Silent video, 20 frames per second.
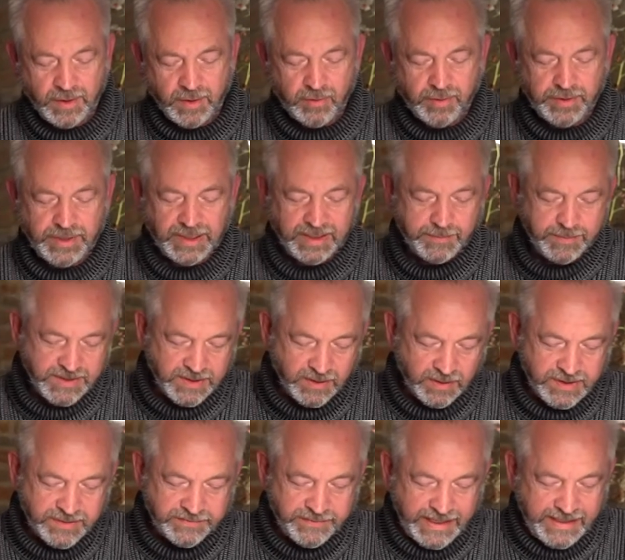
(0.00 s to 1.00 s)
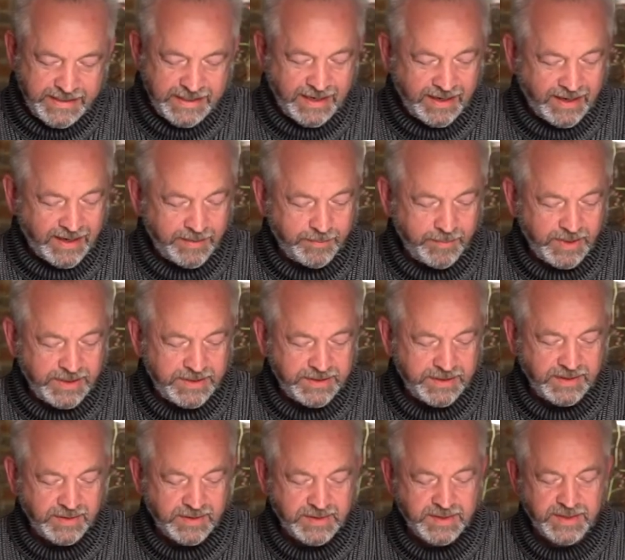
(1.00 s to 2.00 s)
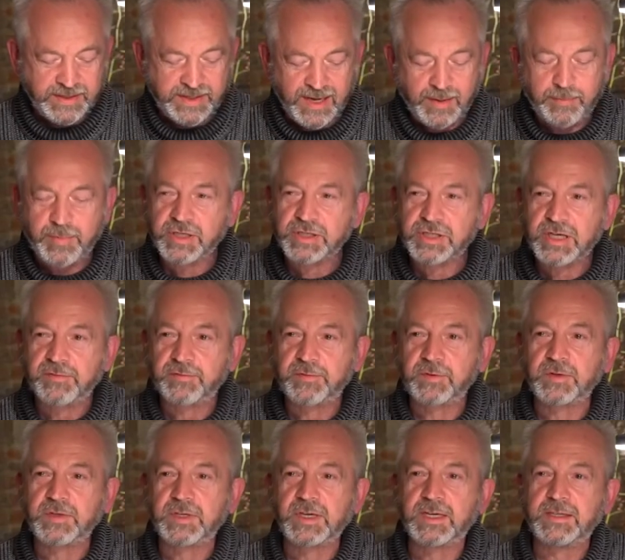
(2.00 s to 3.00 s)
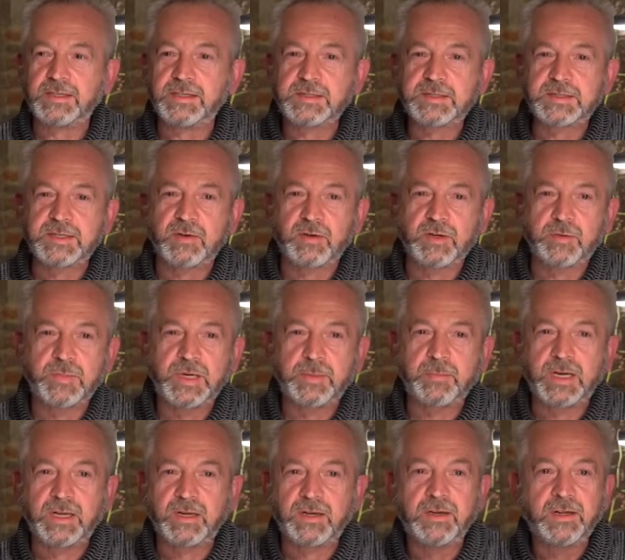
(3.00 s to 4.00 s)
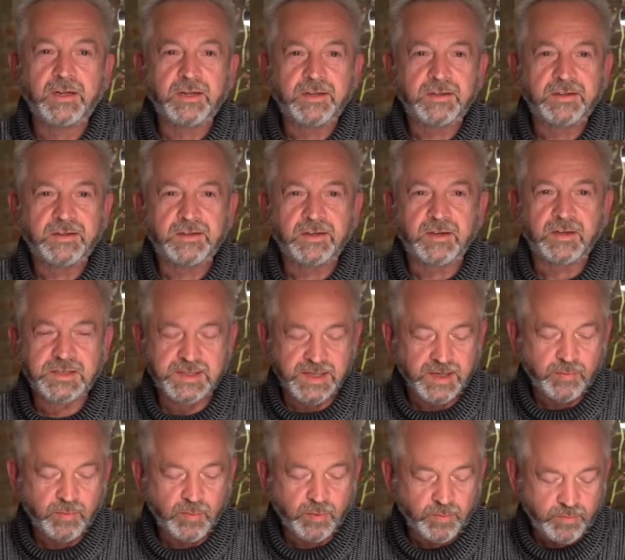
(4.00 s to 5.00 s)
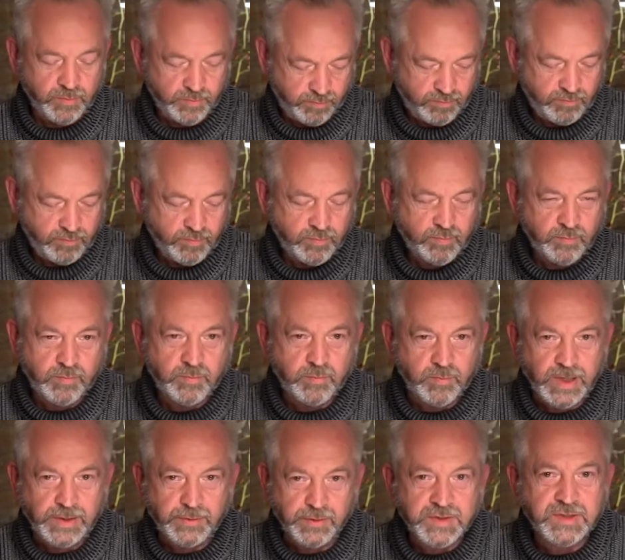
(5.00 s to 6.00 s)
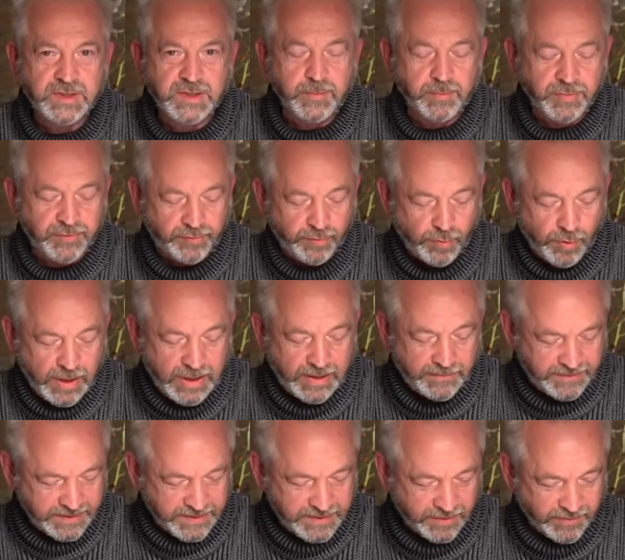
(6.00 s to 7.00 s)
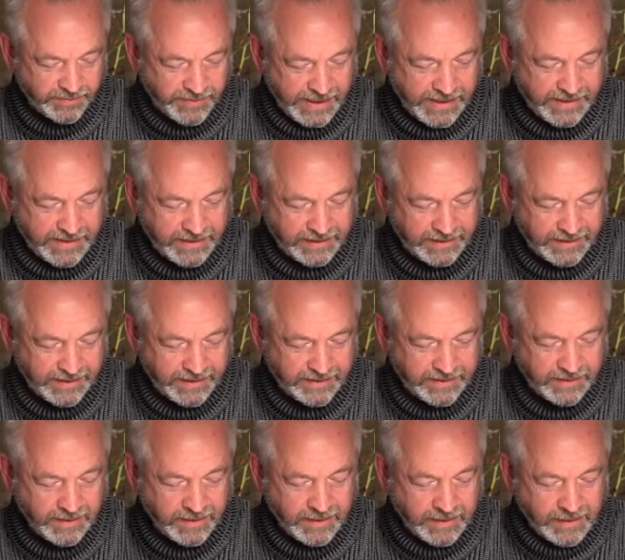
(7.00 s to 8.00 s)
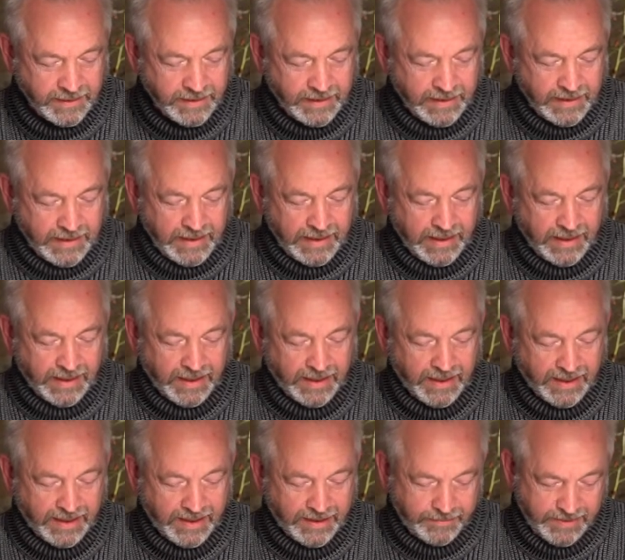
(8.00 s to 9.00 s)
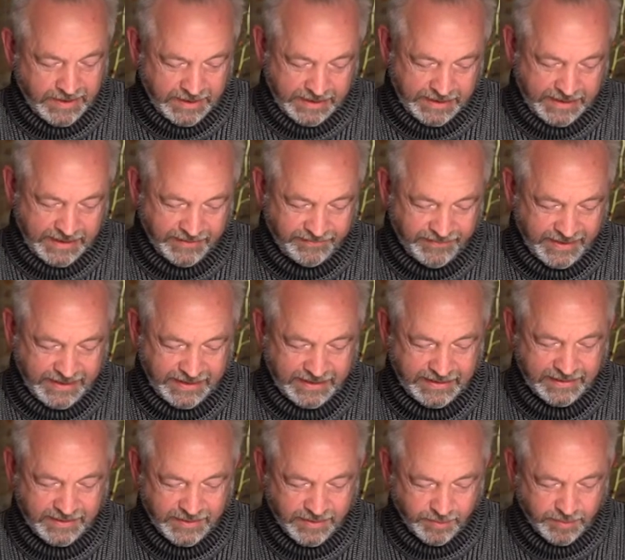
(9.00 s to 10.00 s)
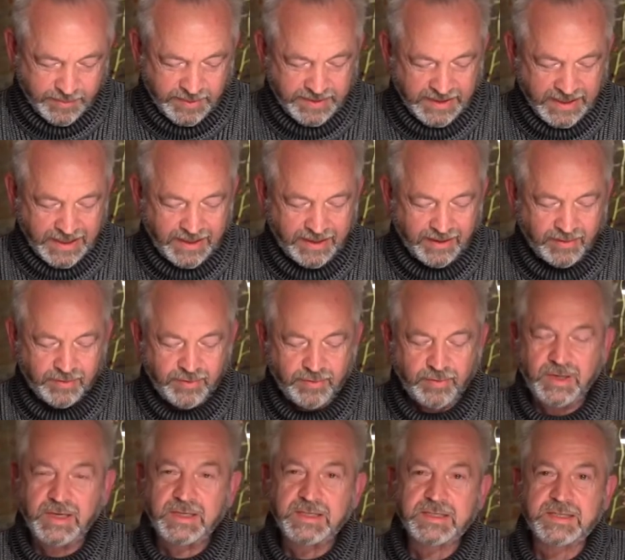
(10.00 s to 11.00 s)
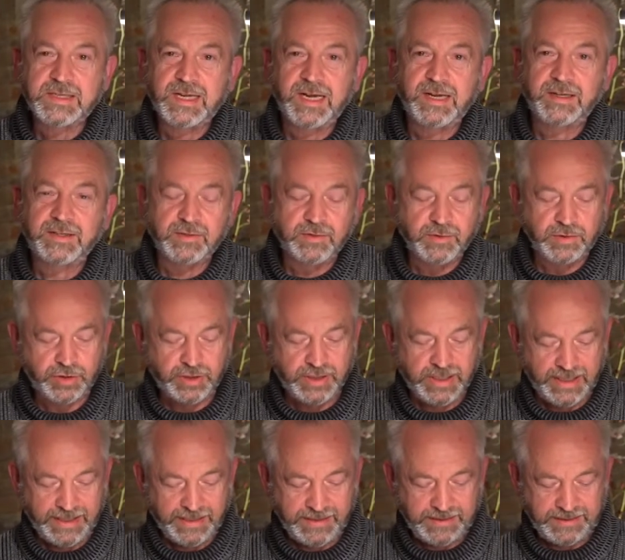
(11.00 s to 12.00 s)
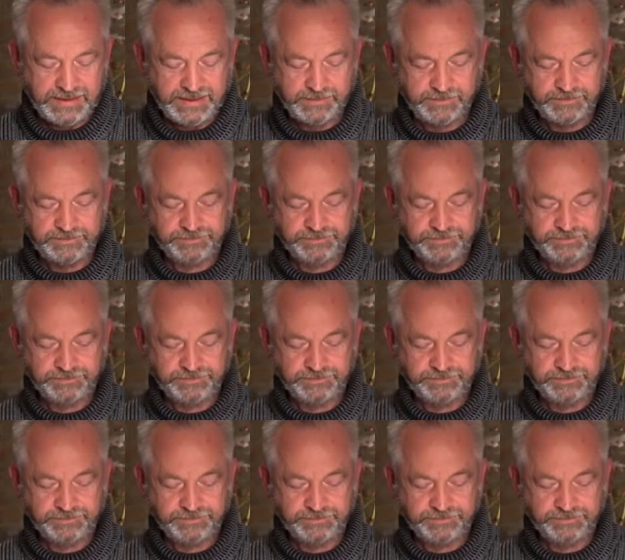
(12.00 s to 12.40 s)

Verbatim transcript: und da gibt es auch Svenja, ein Mädchen aus der Nachbarschaft, und er liest auch immer mal äh, aus seinem Manuskript vor, wie es so weitergeht. Aber der Weg zum Starautor ist hart und steinig.